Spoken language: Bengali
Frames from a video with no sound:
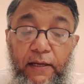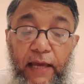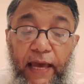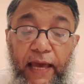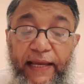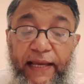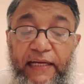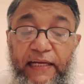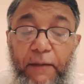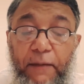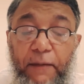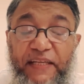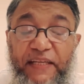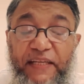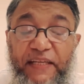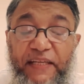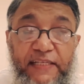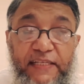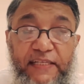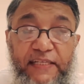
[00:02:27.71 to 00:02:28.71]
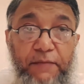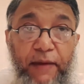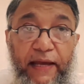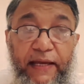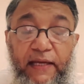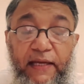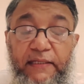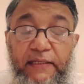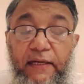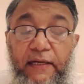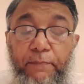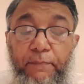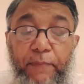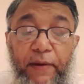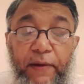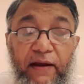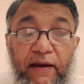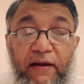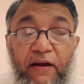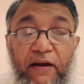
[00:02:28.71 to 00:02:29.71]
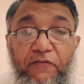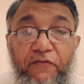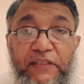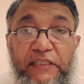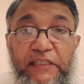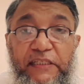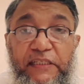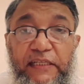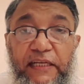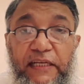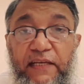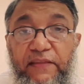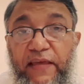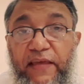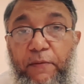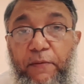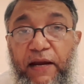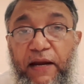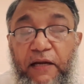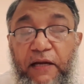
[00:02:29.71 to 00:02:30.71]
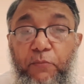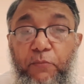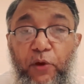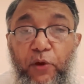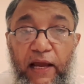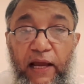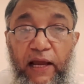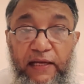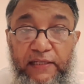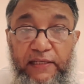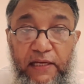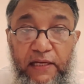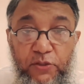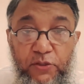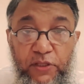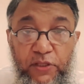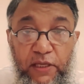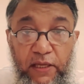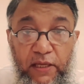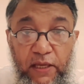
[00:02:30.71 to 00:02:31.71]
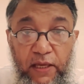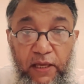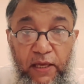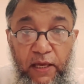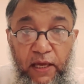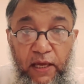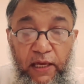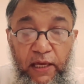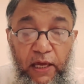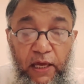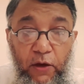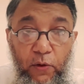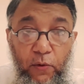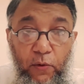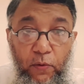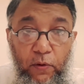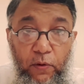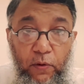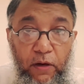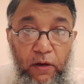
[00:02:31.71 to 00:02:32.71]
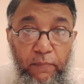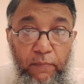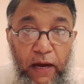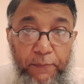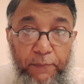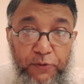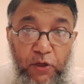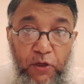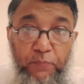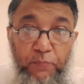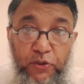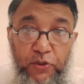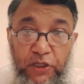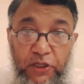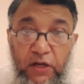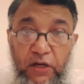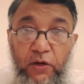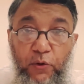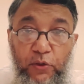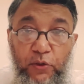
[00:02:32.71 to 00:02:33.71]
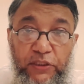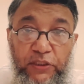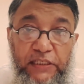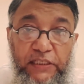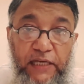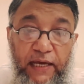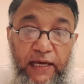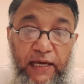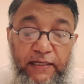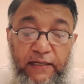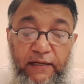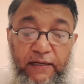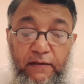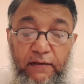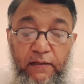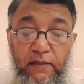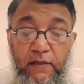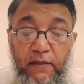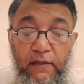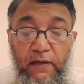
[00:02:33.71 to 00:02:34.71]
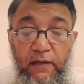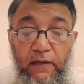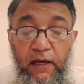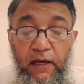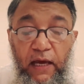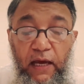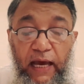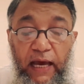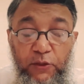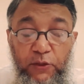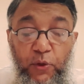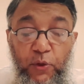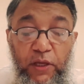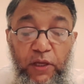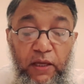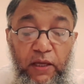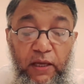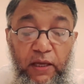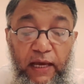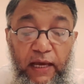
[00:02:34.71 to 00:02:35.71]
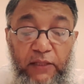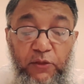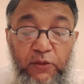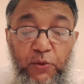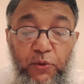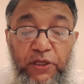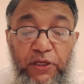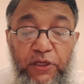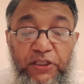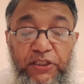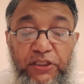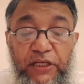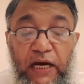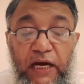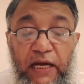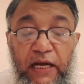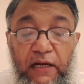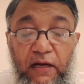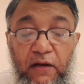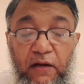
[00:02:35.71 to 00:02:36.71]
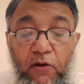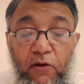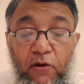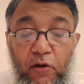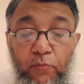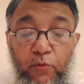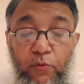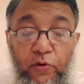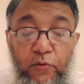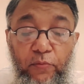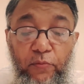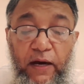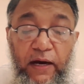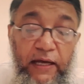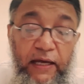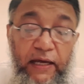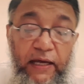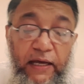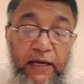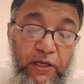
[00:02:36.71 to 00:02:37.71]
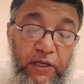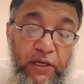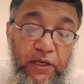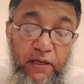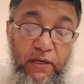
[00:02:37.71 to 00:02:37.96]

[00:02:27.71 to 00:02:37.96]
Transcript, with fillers: এক একটা প্যাসেজ আছে বা এক একটা প্যারাগ্রাফ আছে যেটাকে দিয়ে আবার একটা বই লেখা যায় যদি কেউ ভাব সম্প্রসারণ করতে চায় এটা এতই এতই সার গর্ব বা এতই